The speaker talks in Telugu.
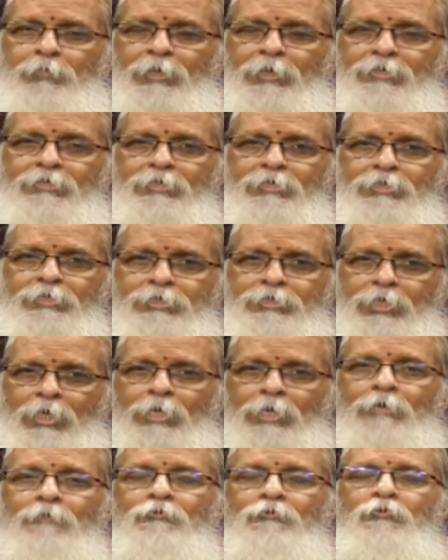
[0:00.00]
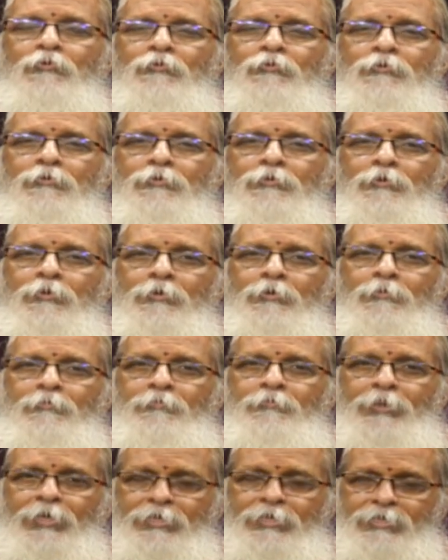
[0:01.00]
ప్రతి క్షణము
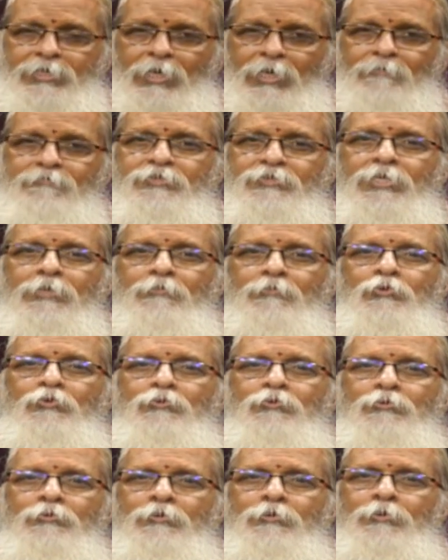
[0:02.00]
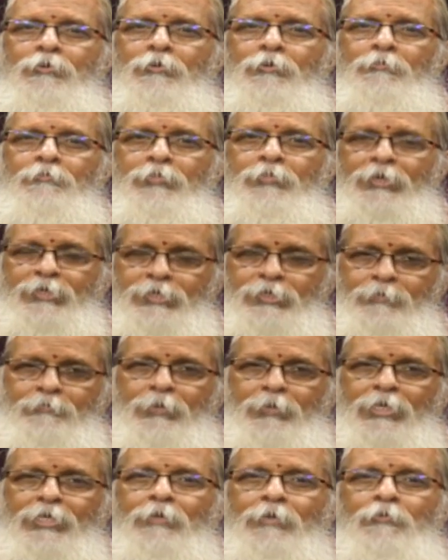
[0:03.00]
ప్రతి అంశము ప్రతి
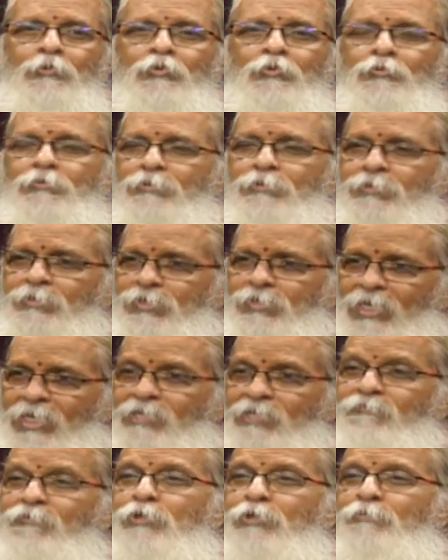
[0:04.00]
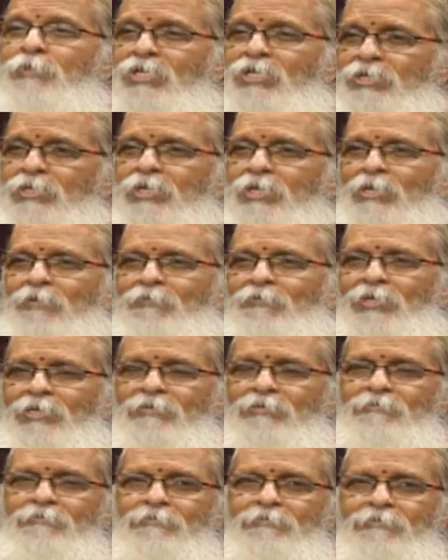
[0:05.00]
పదము దైవీమయం కావాలి